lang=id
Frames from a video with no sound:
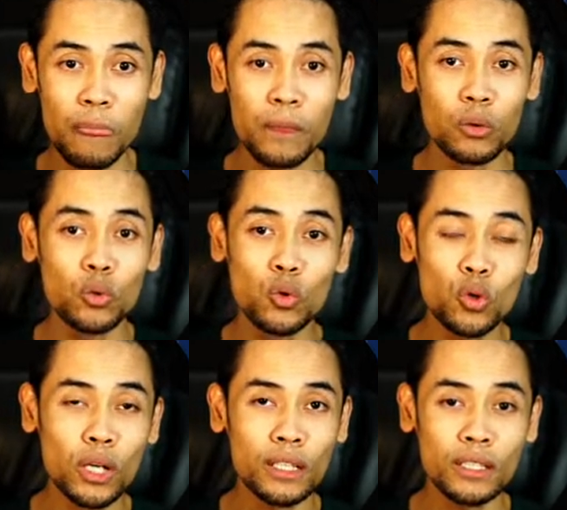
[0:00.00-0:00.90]

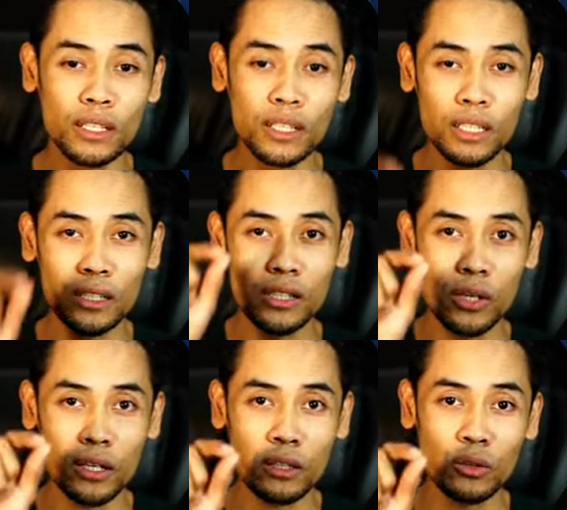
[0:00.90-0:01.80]
ukuran. Jadi dia udah
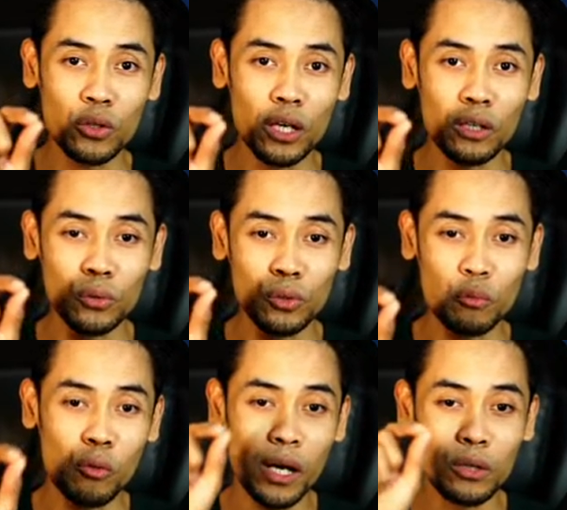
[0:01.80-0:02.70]
tentukan untuk
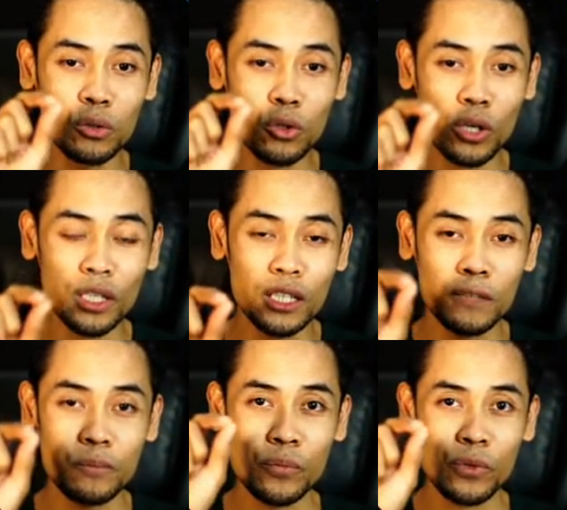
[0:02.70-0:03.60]
mobile ukurannya
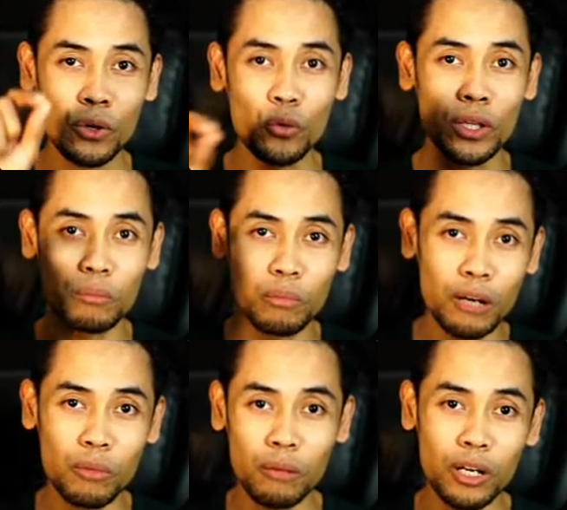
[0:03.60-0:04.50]
width bla
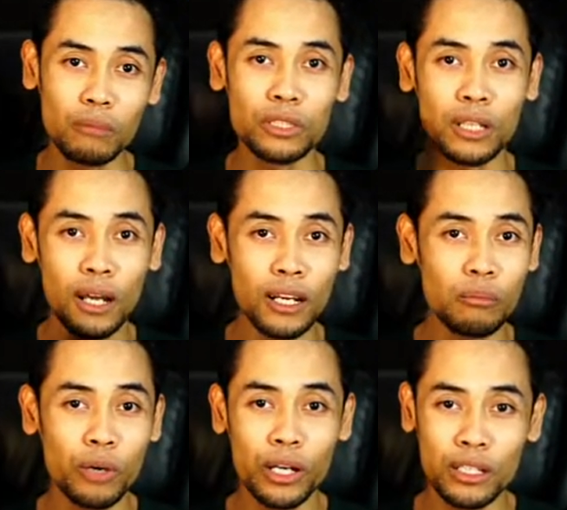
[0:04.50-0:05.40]
bla bla misalkan
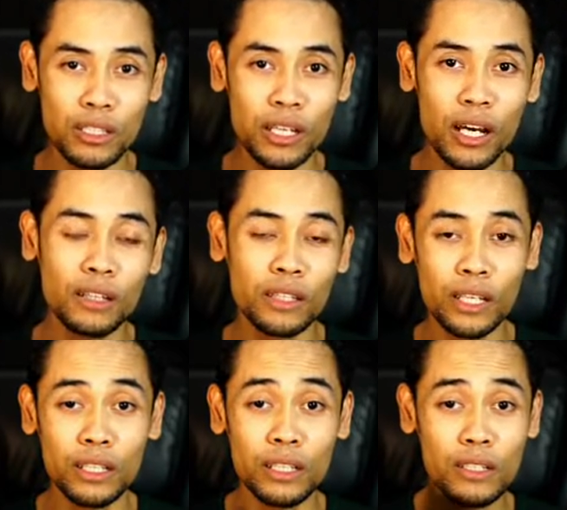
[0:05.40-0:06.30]
lebarnya sekian,
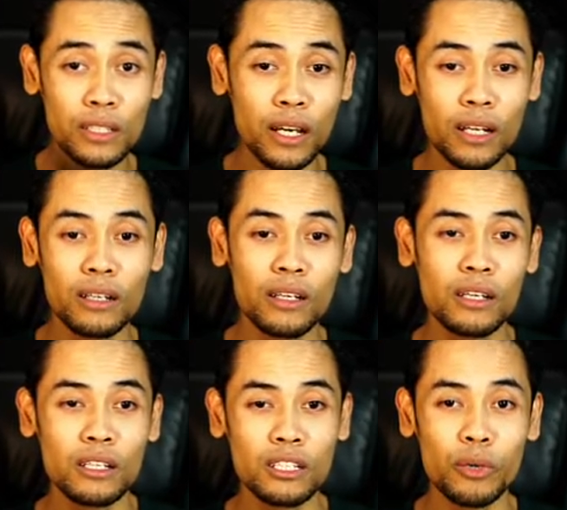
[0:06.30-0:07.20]
tingginya sekian.
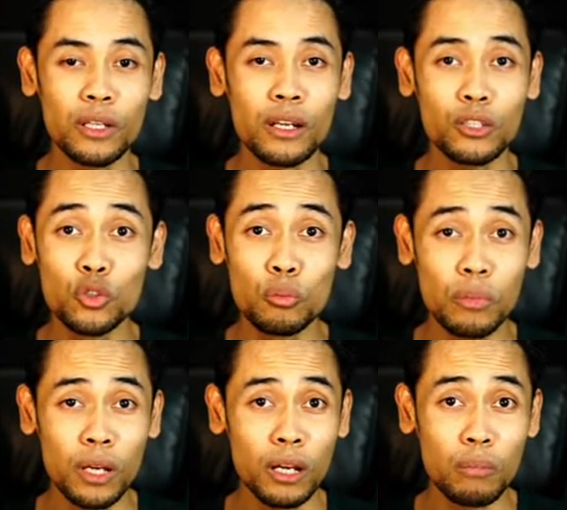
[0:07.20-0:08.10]
Sementara zoom
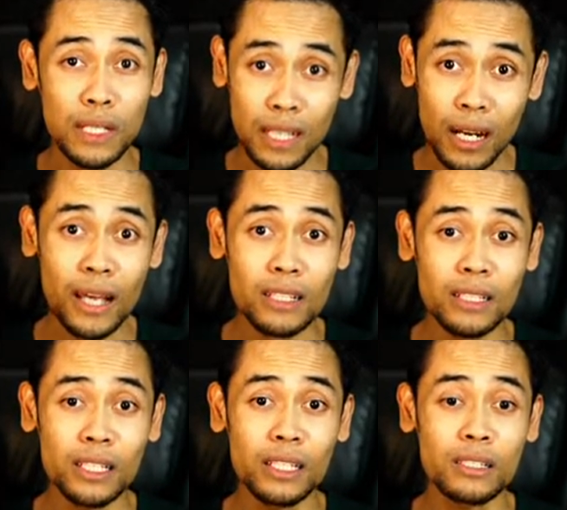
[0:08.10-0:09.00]
besar
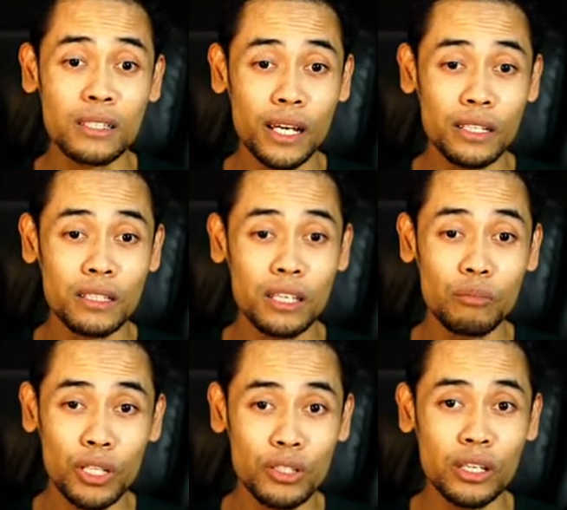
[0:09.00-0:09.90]
asli size
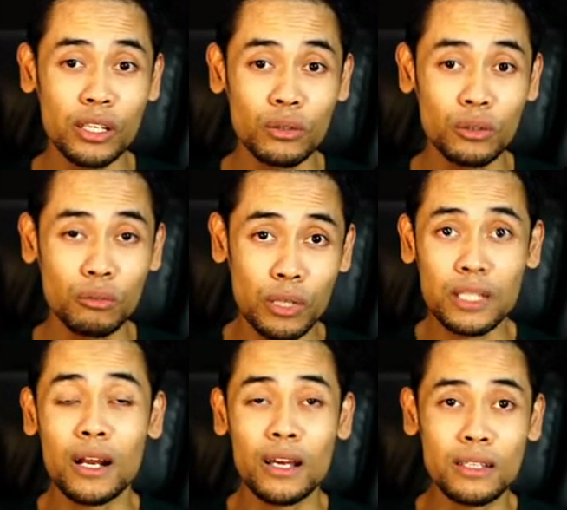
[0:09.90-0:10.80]
image-nya itu, besar
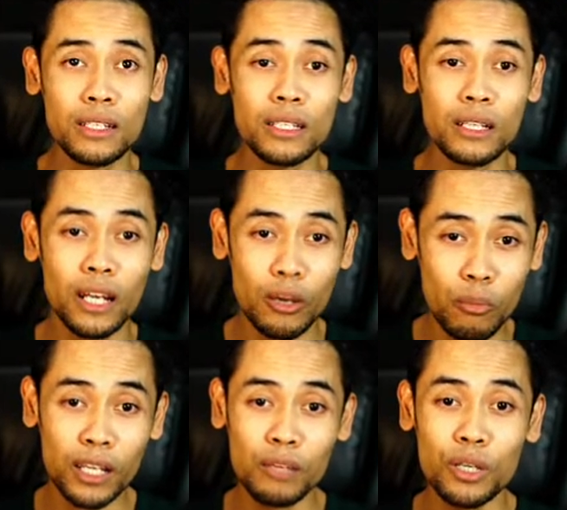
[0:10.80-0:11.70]
asli lebar
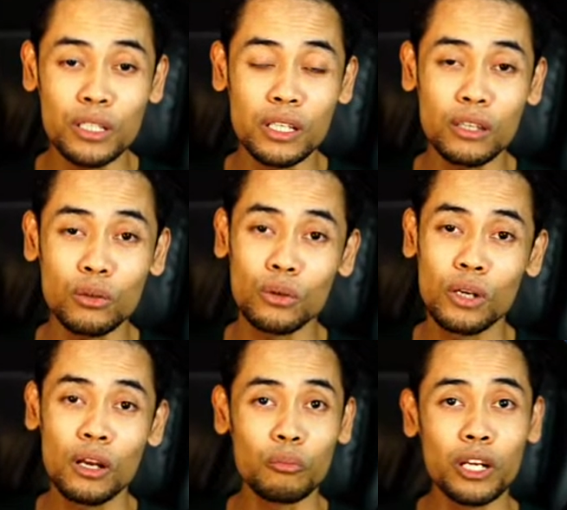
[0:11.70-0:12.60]
image-nya itu
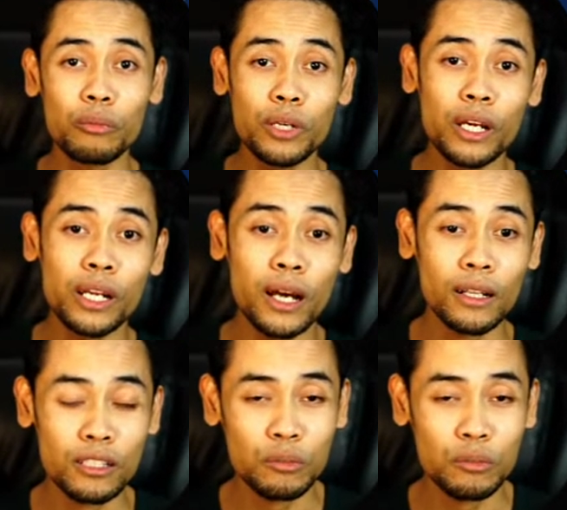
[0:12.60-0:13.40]
melebihi dari hal tersebut